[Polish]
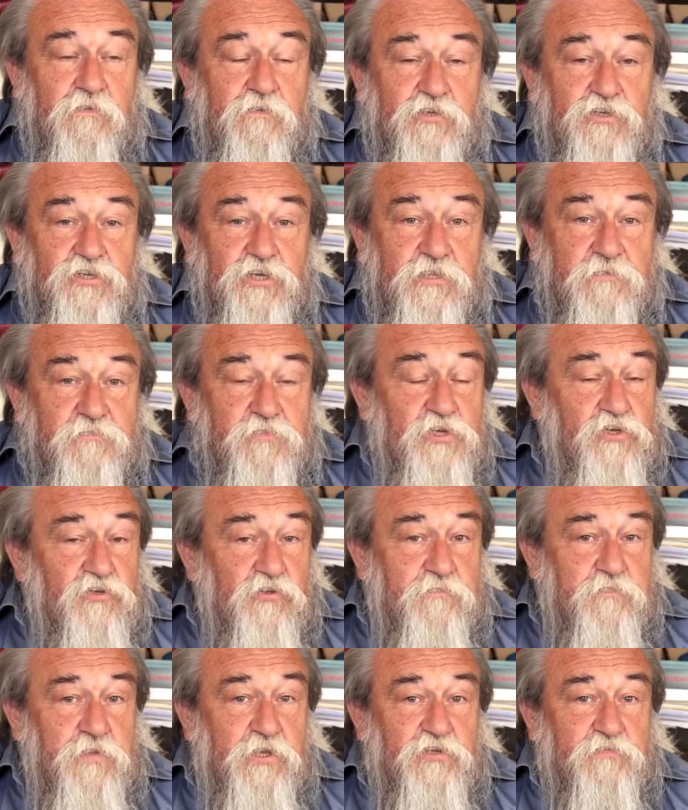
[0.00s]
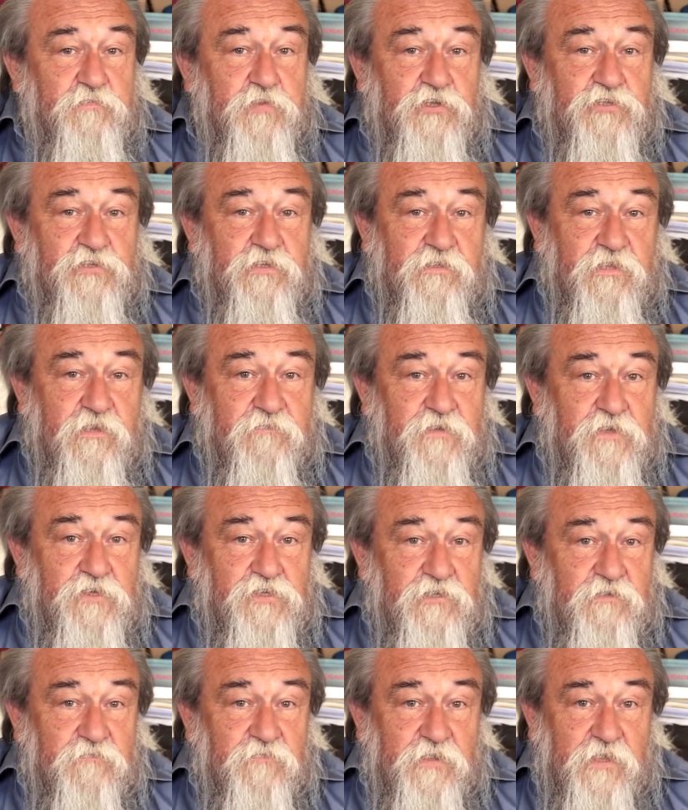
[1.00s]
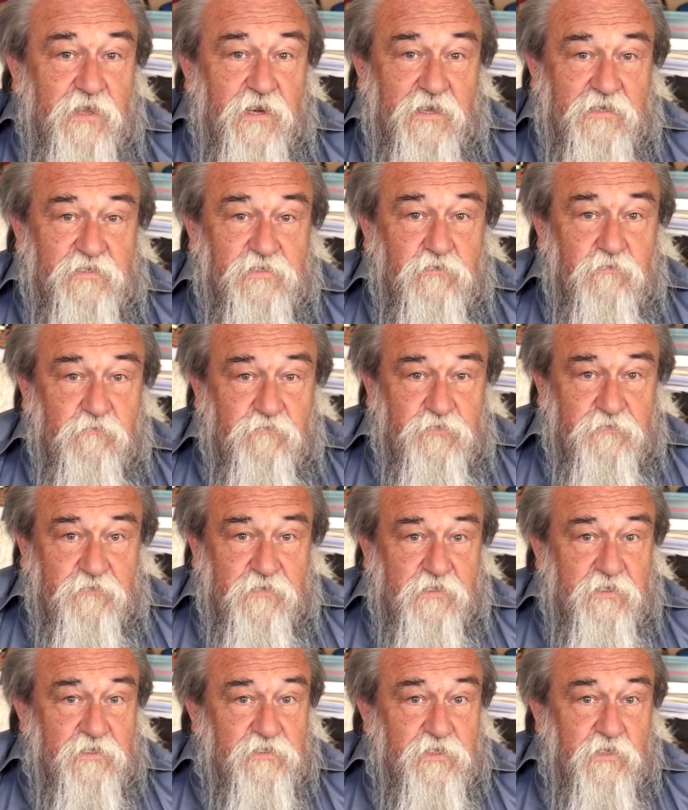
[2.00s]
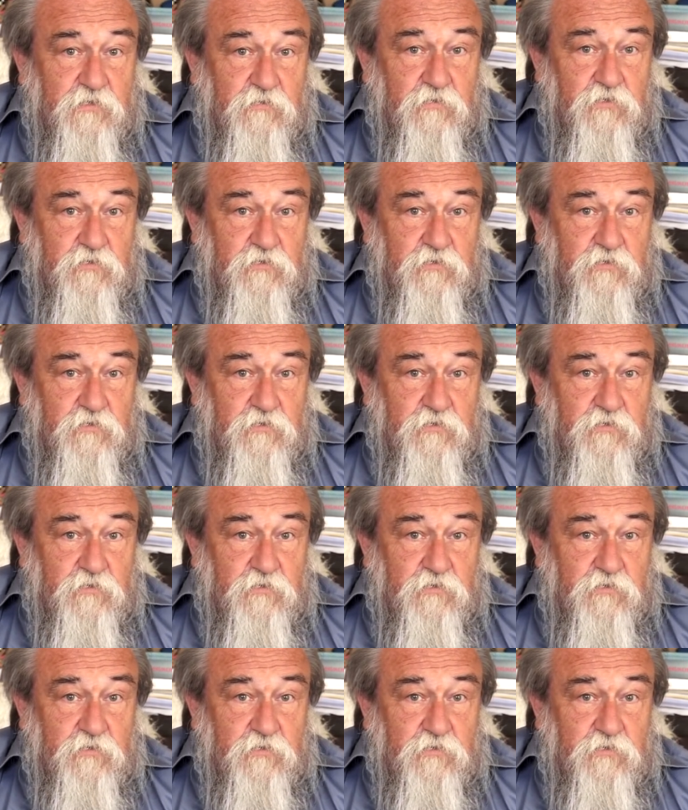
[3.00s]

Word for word: 75% największych wynalazków XIX